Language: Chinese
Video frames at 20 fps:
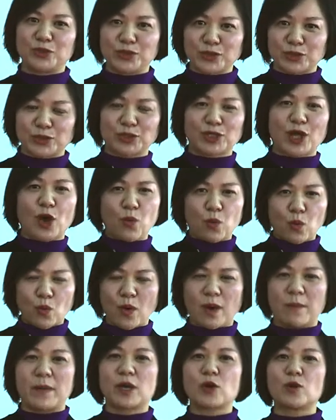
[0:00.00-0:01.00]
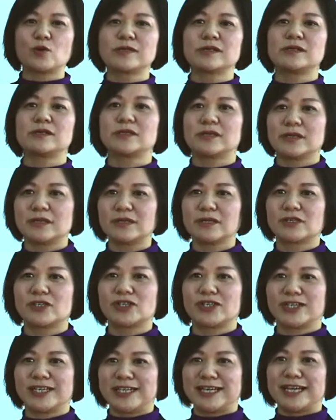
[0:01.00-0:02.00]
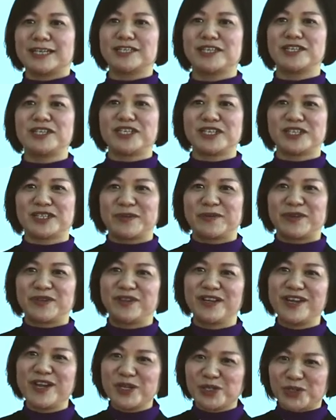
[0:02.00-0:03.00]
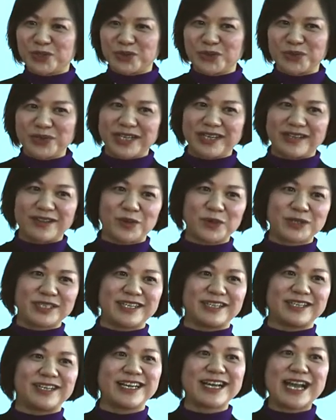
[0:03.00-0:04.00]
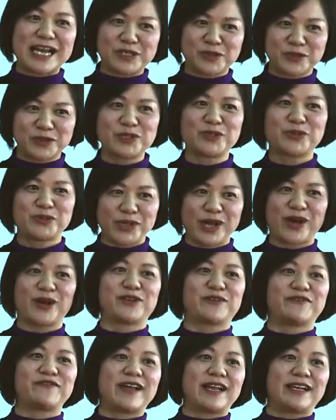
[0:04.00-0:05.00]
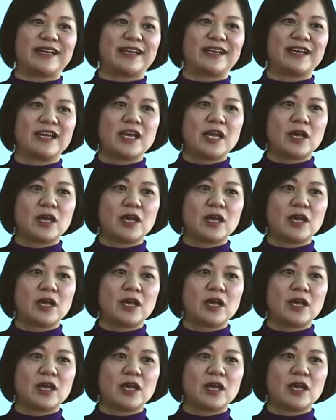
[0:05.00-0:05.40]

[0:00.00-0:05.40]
就知道我们公司真的是《体验经济》这本书里头写的，应该说是最好的范例。